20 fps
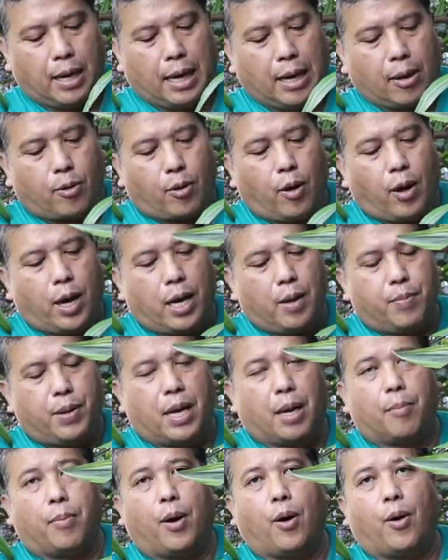แล้วก็ให้
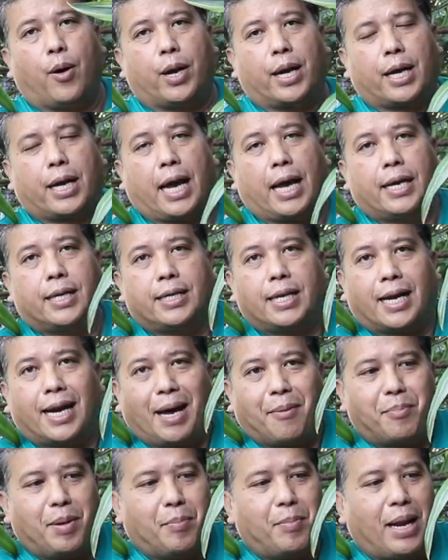เพียงพอในการที่จะ
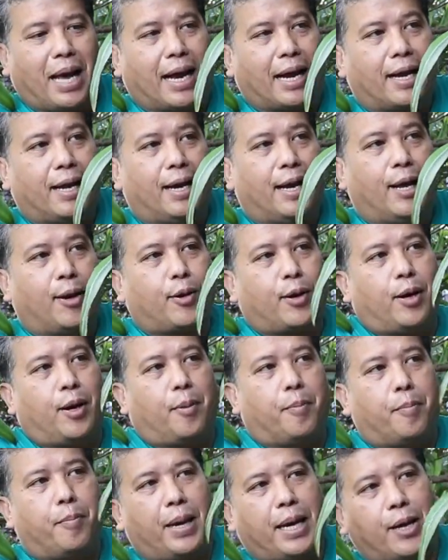รับน้ำหนัก แล้วก็
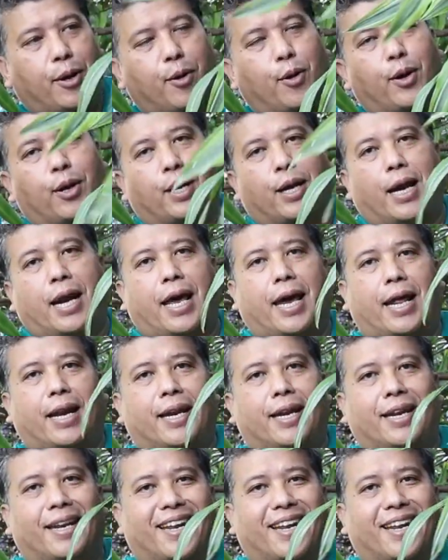ไม่คอนแคลน